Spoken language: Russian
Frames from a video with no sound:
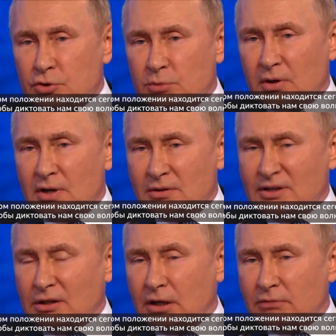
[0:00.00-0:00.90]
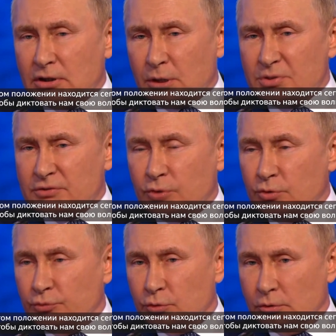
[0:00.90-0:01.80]
чтобы диктовать нам
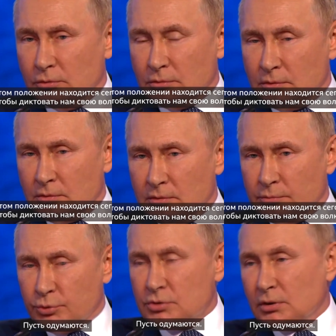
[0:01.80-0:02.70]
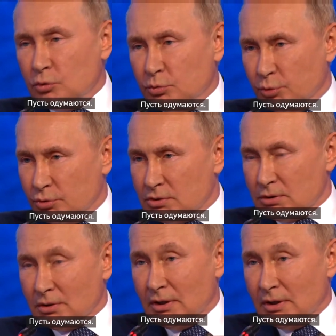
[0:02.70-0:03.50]
свою волю. Пусть одумаются.